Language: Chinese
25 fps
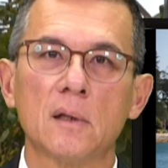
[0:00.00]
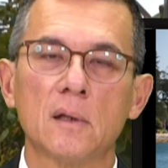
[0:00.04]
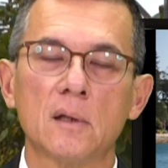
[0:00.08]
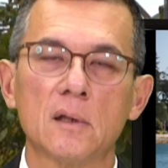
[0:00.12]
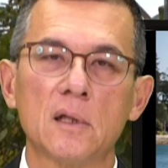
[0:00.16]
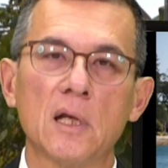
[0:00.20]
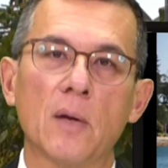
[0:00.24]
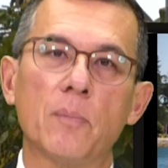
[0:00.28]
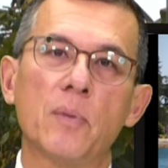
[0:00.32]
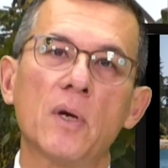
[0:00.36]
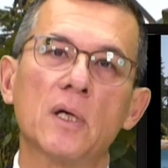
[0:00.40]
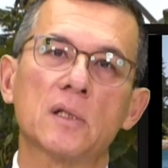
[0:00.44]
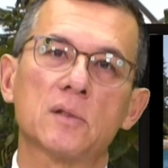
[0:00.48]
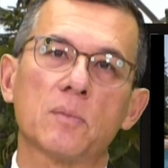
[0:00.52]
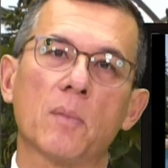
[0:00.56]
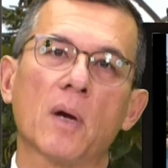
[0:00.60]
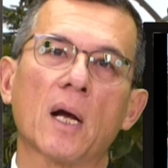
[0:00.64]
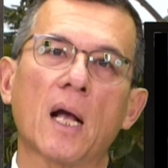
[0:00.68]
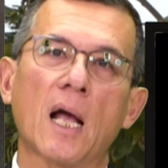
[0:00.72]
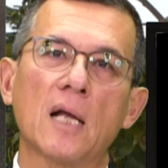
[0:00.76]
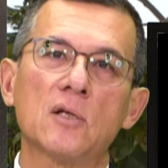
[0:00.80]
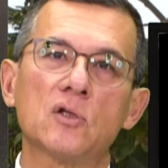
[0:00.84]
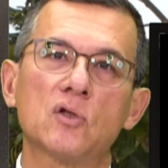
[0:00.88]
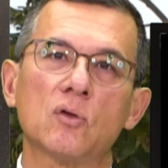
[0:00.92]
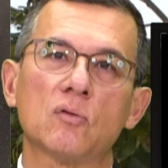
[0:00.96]
也不要怎么
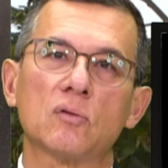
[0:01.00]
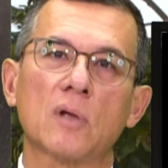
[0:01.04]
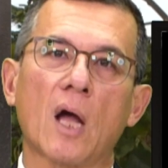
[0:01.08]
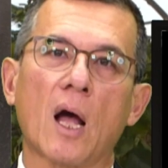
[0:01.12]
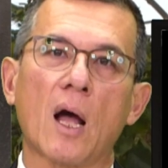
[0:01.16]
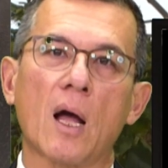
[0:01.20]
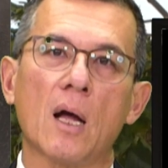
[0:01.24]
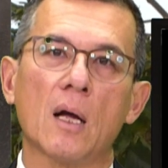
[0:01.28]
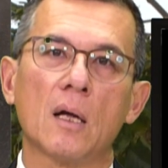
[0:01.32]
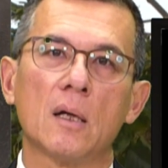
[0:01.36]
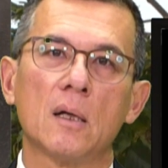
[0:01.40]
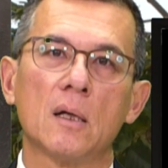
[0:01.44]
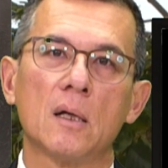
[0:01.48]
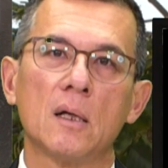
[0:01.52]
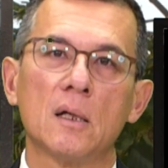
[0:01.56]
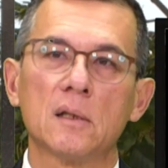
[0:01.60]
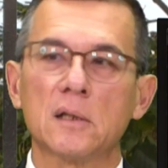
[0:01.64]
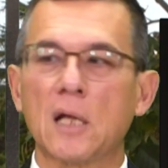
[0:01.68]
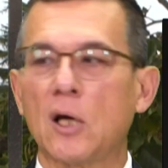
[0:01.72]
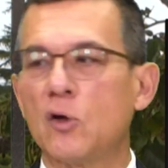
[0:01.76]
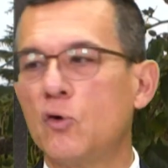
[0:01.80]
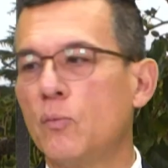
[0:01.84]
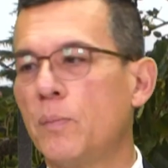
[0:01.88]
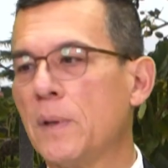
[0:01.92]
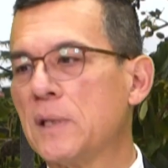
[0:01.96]
看守他，
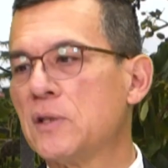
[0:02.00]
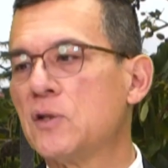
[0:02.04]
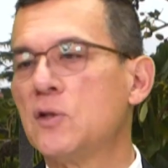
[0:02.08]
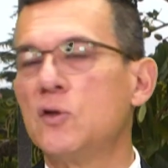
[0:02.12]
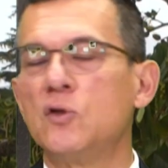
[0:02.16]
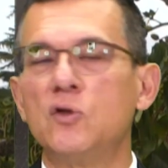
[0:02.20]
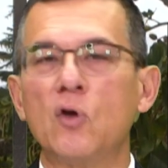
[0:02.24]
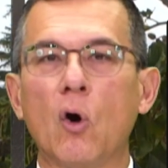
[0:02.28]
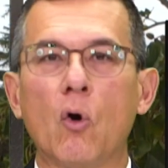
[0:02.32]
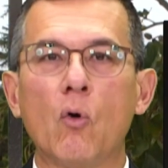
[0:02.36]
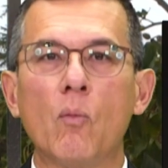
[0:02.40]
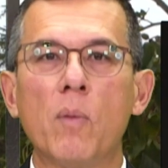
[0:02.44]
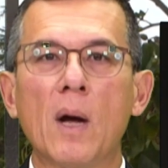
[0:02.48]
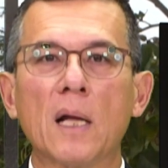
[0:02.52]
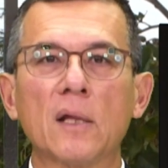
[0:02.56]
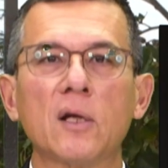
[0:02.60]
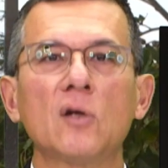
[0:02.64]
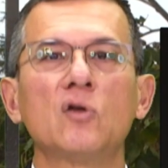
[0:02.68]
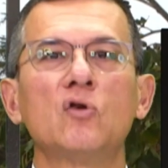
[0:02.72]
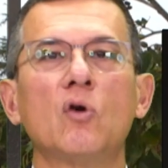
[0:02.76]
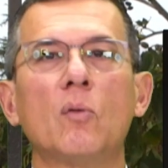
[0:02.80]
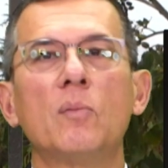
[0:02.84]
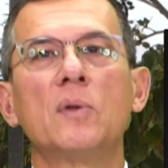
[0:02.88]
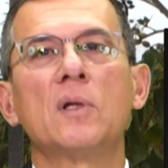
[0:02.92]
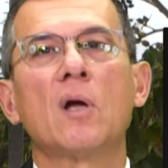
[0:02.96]
他有本事游嘛，他
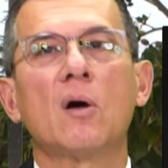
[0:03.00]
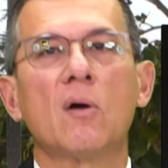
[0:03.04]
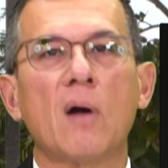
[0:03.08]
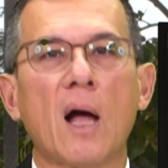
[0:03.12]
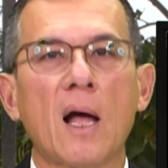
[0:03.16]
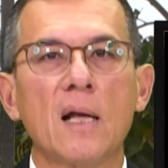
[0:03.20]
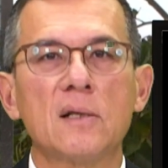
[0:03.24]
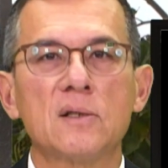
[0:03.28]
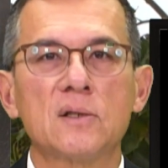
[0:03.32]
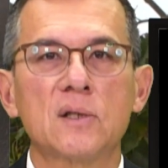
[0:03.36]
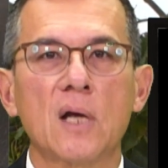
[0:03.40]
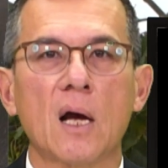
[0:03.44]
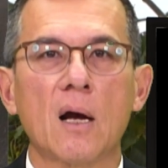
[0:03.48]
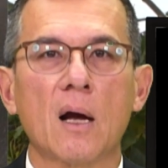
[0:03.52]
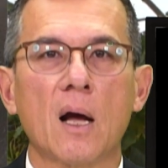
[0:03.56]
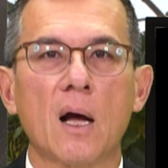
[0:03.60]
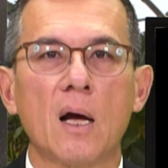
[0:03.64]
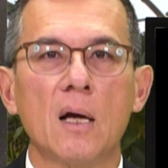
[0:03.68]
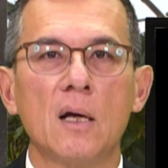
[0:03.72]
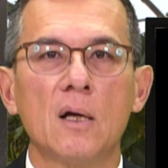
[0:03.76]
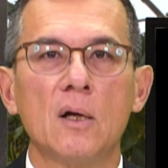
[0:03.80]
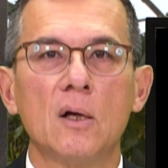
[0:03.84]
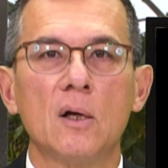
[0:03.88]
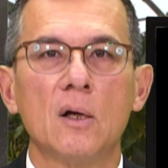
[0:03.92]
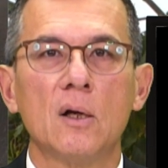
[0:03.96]
游不到岸上啊，
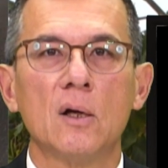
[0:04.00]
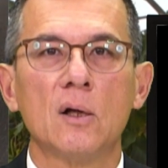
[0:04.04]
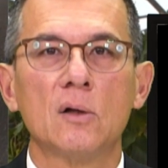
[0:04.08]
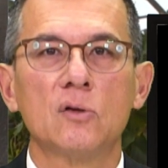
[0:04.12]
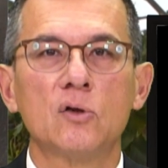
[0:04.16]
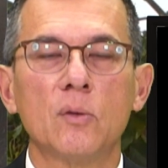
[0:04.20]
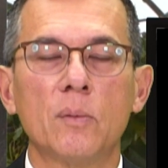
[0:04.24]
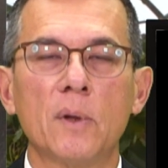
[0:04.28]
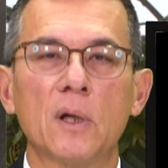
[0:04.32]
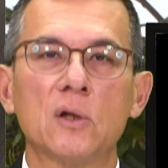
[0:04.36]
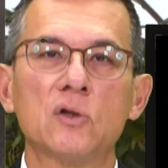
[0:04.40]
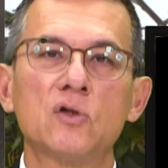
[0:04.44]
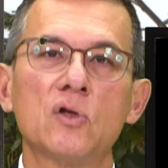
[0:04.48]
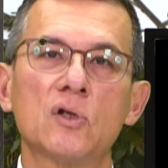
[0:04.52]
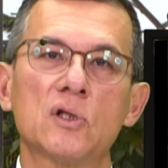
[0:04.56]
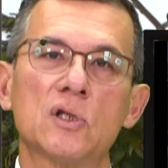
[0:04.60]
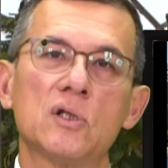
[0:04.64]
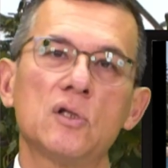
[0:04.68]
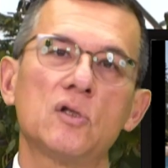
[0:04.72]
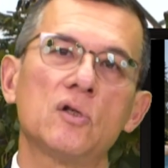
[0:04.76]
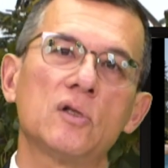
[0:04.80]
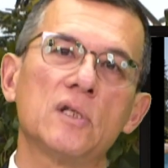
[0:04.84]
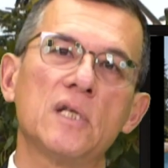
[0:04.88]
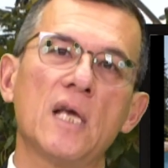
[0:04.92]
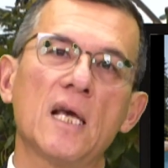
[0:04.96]
对不对？就
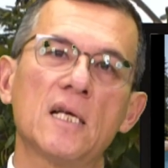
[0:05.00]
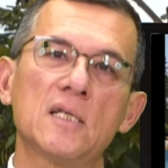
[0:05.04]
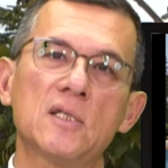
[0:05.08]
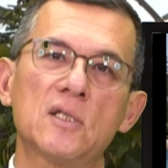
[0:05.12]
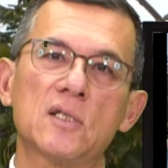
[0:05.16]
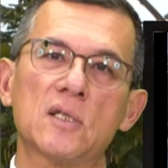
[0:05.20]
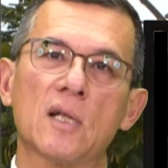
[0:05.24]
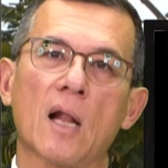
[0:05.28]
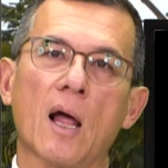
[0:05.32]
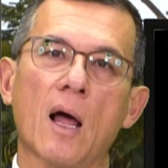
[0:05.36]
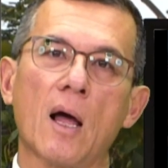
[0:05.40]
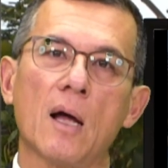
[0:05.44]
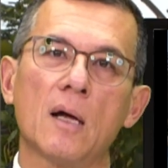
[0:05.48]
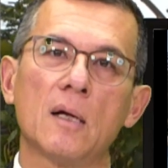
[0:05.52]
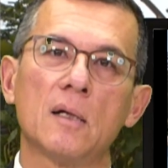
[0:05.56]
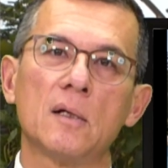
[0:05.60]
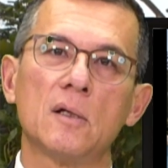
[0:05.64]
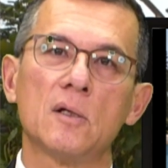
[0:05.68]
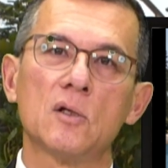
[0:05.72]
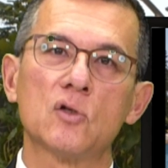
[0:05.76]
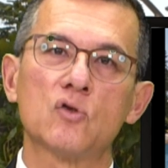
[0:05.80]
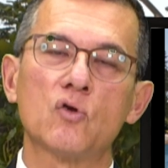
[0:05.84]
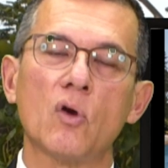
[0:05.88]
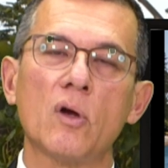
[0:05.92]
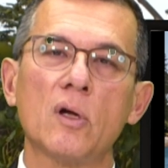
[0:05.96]
就淹死了，
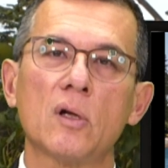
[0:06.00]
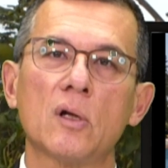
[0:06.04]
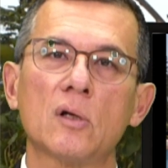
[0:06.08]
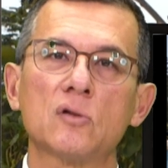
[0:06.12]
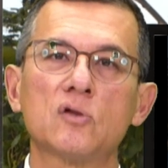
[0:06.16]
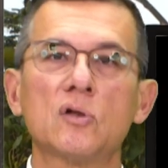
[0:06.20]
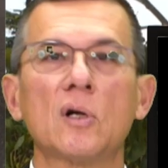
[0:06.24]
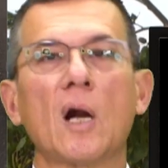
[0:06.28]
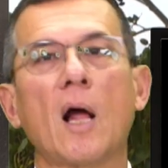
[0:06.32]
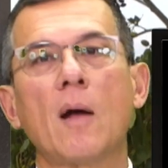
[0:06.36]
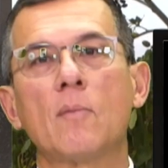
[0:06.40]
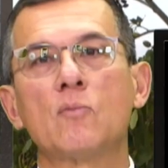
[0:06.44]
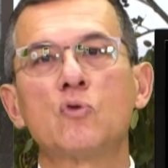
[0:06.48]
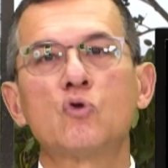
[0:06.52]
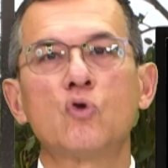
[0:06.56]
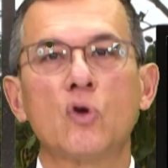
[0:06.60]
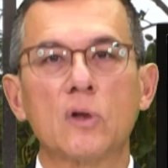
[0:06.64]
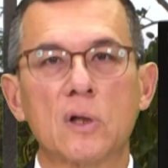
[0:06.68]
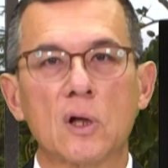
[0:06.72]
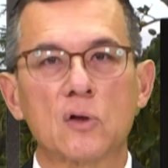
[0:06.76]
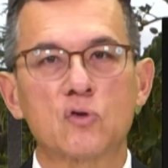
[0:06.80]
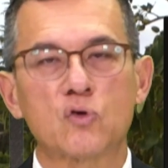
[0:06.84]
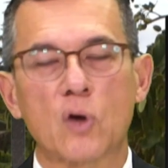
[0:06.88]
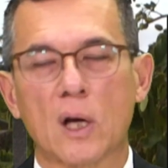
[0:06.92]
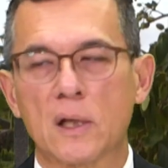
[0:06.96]
所以呢，就让他们睡
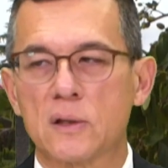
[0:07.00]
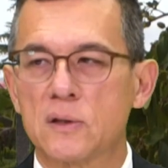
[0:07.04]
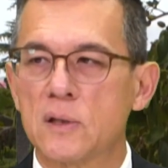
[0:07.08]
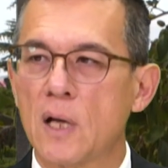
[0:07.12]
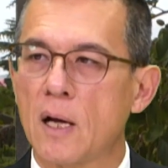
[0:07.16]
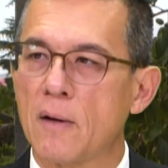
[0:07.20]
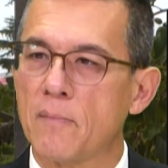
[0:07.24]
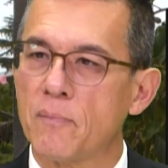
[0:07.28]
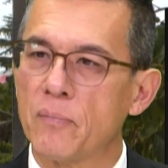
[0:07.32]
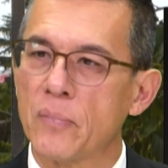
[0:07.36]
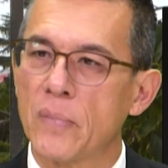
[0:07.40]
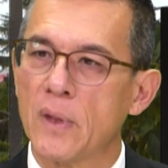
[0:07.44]
在船上。